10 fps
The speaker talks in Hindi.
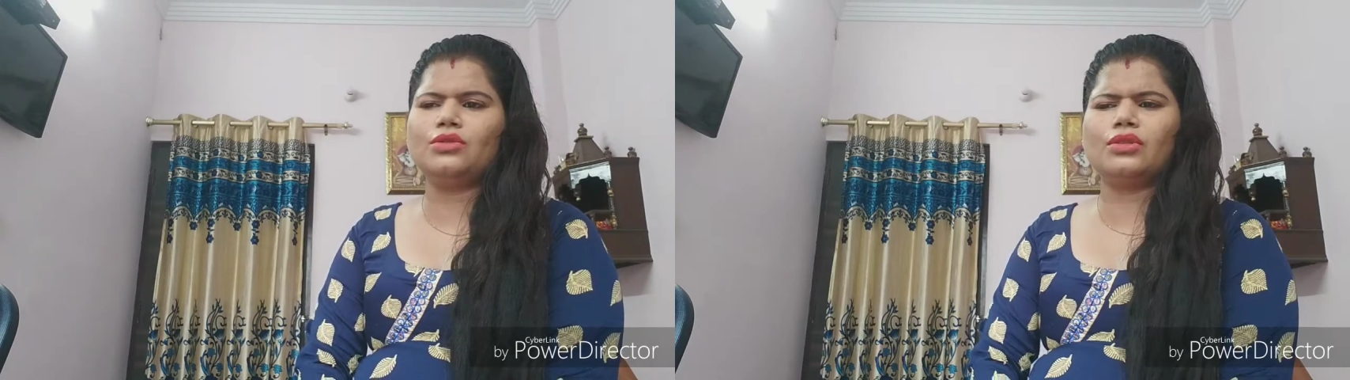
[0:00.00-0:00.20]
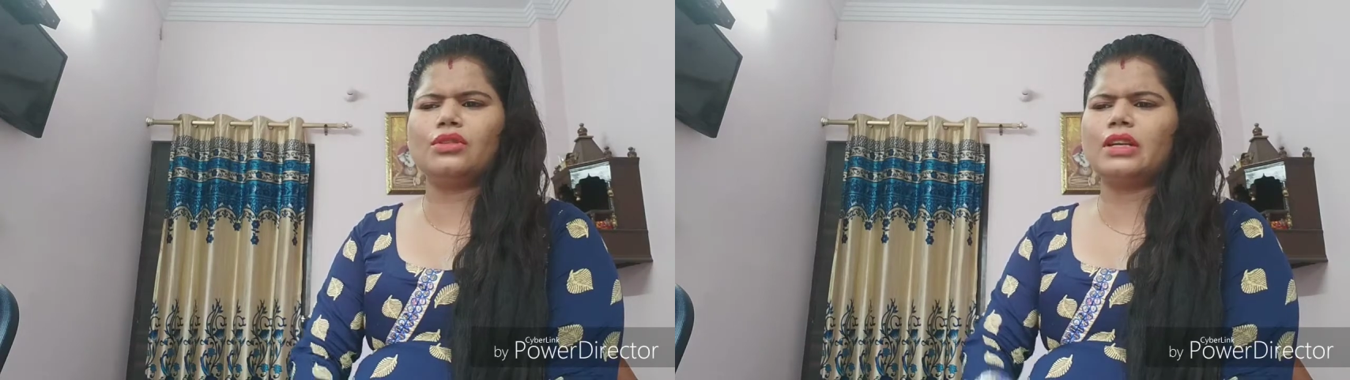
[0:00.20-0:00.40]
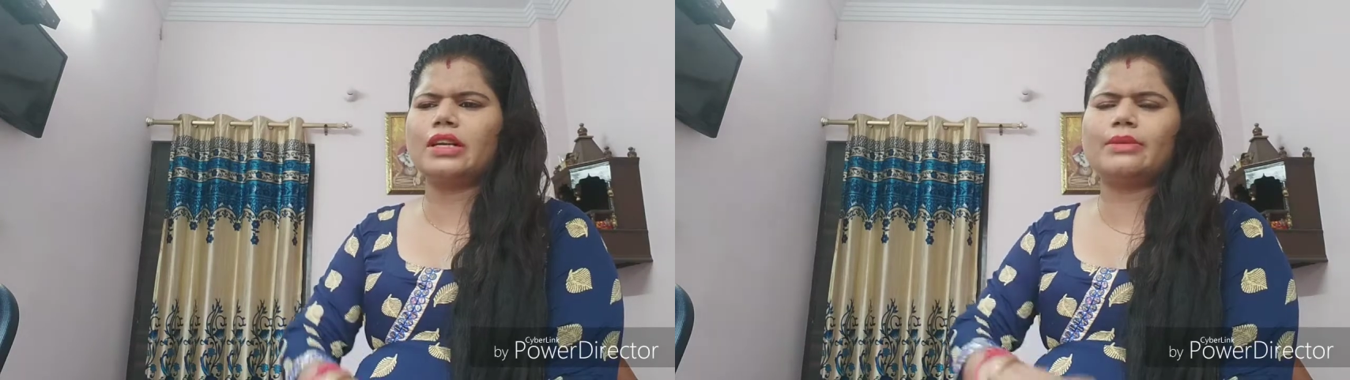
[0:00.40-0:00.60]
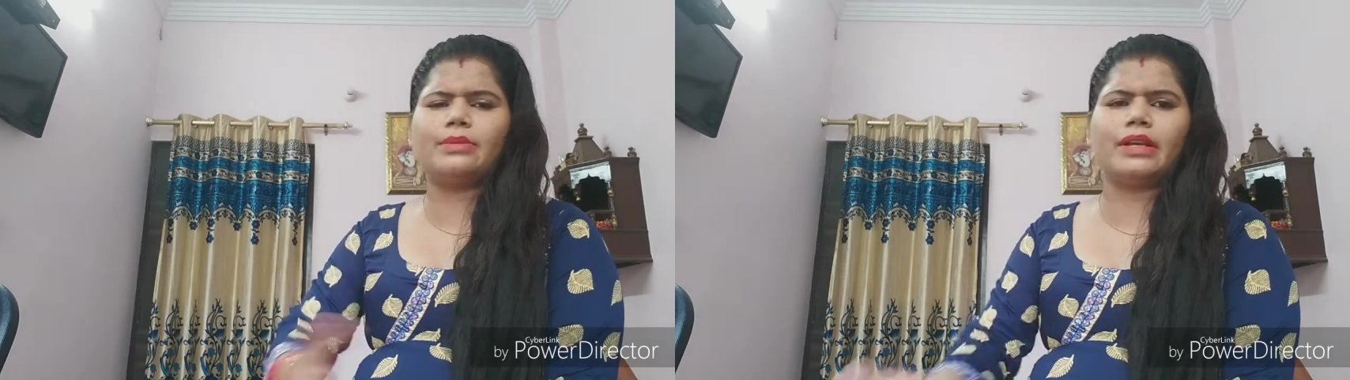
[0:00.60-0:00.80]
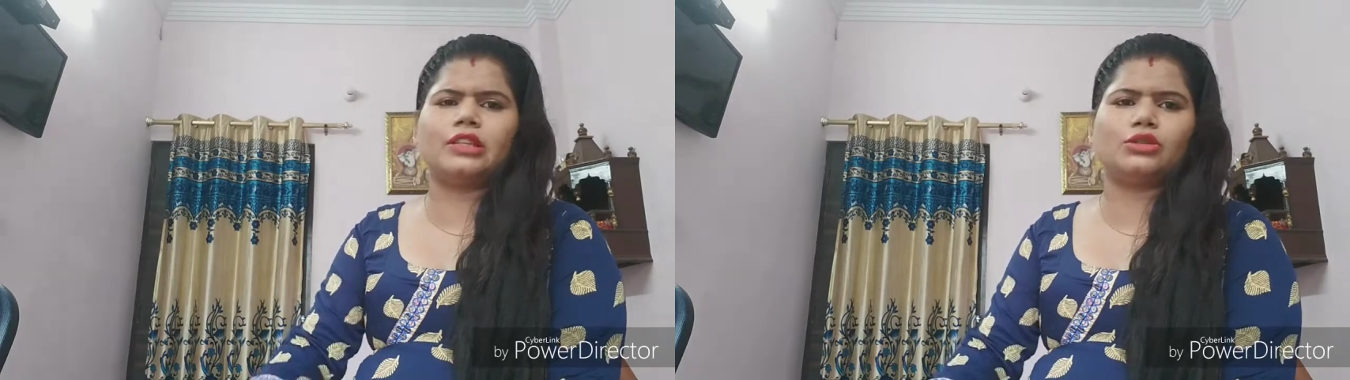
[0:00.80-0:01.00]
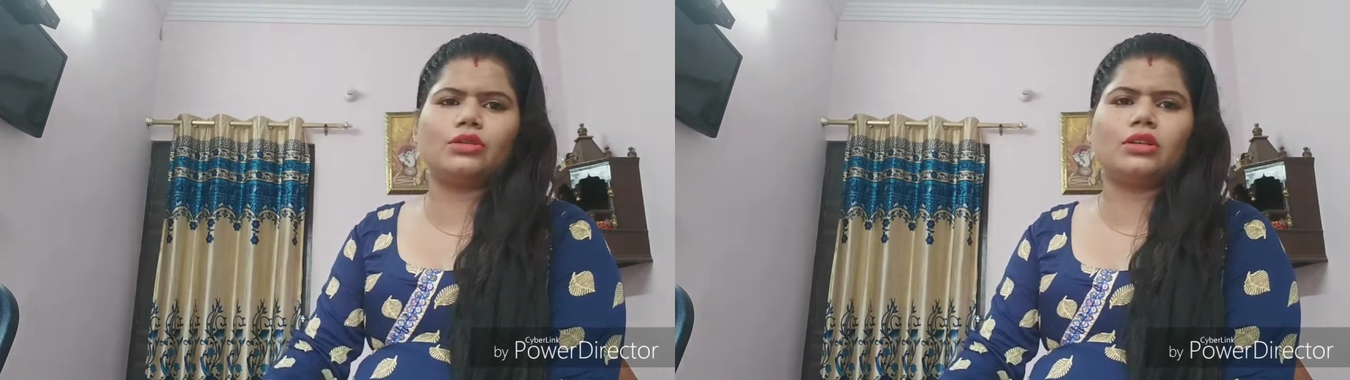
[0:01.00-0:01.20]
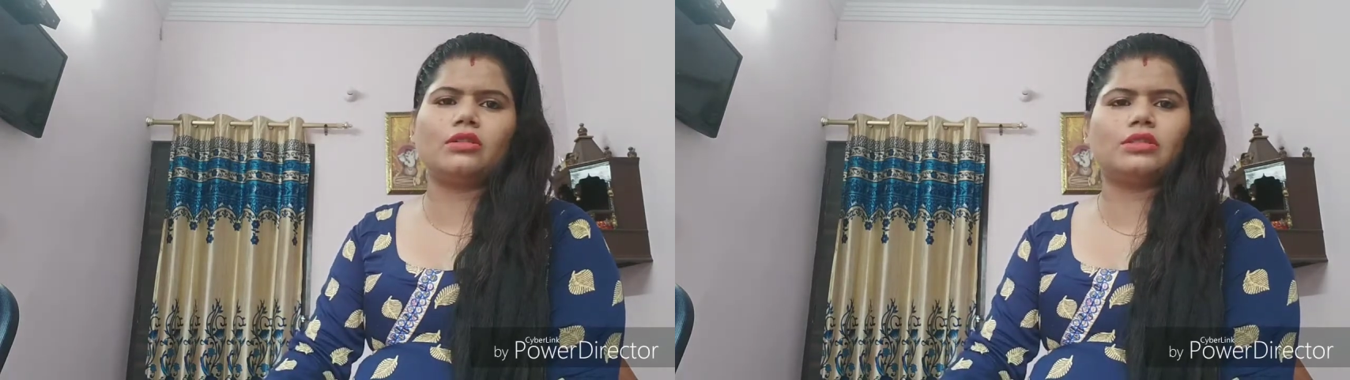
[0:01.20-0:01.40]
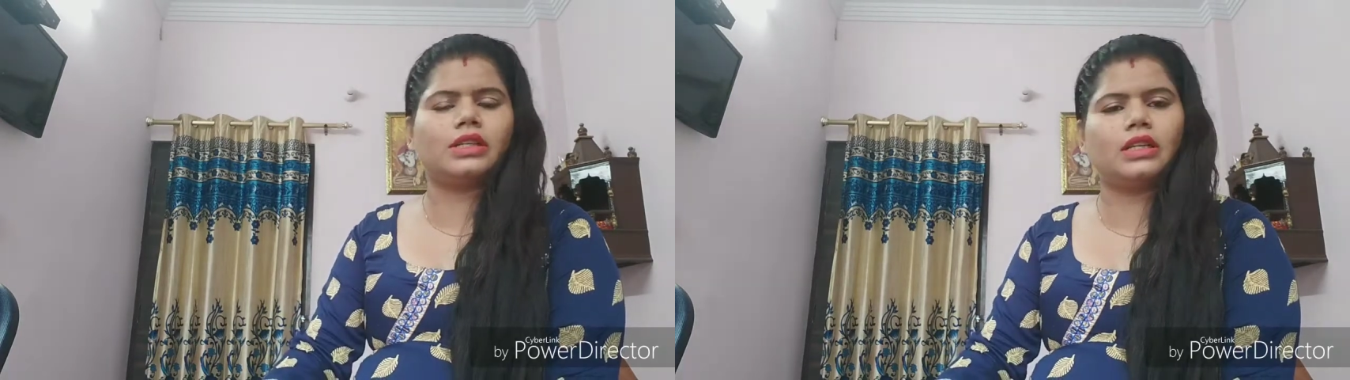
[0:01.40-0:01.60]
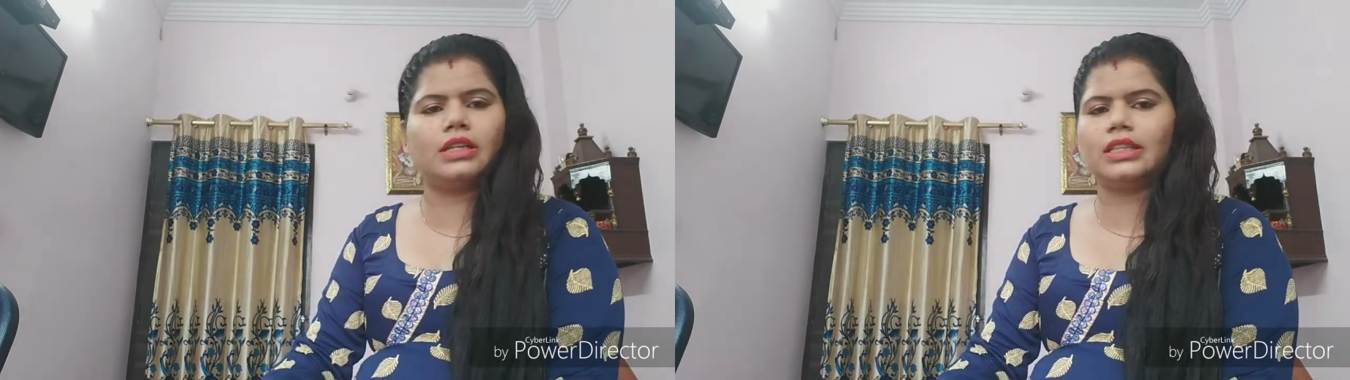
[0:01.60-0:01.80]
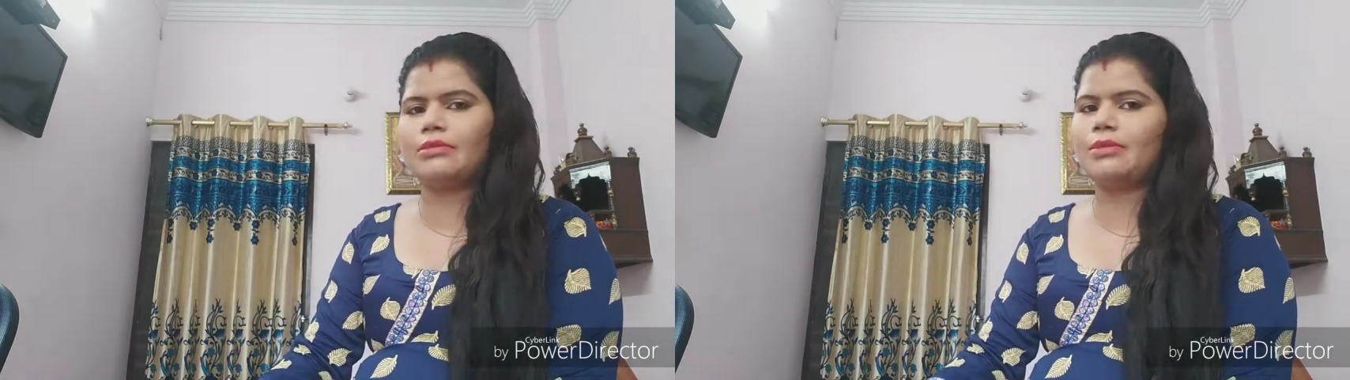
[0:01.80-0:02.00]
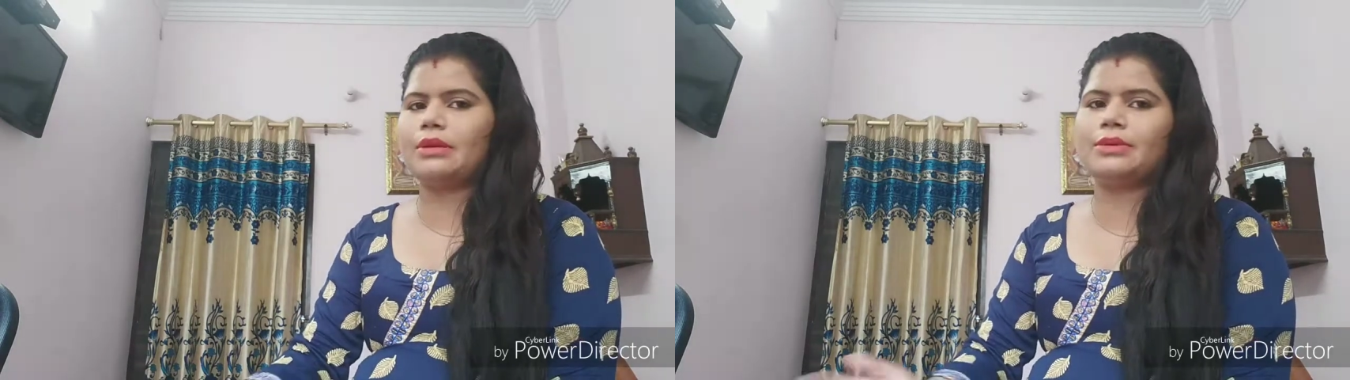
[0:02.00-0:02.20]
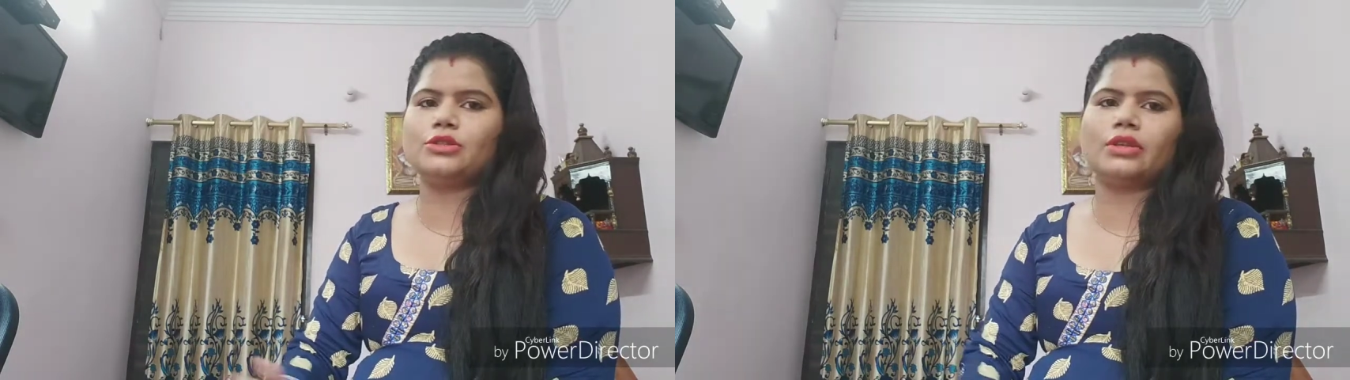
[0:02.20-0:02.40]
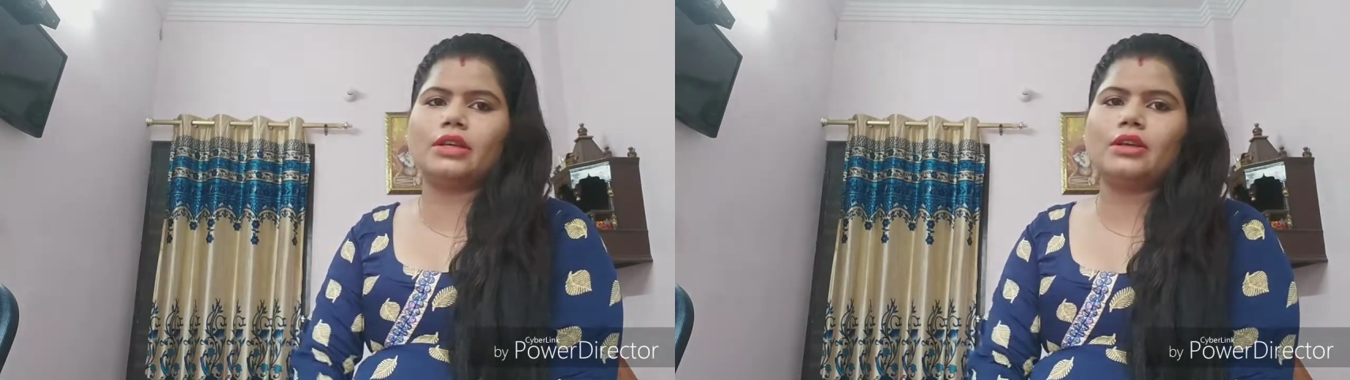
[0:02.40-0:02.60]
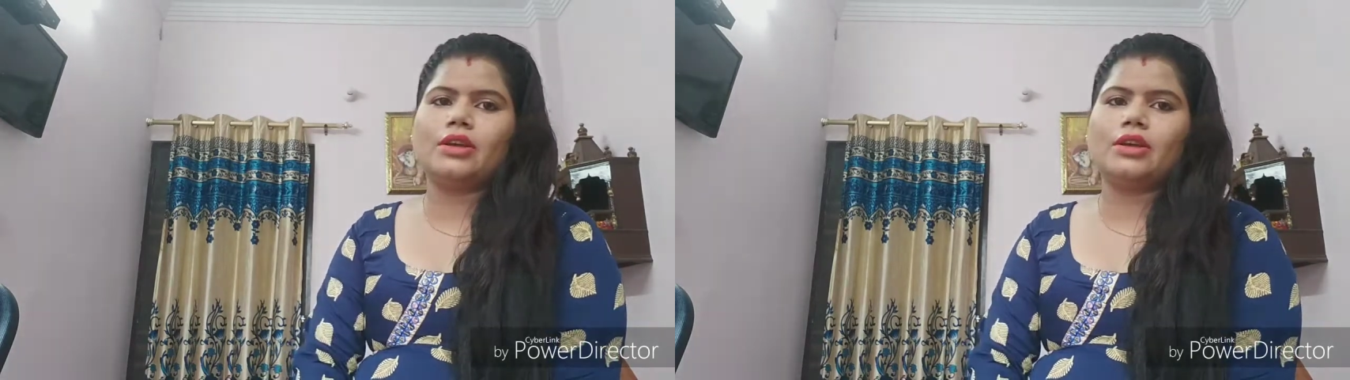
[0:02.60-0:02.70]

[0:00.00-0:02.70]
उनको लगा कि मैं भी आ जाऊँगा और सडनली इतने बेबी जो है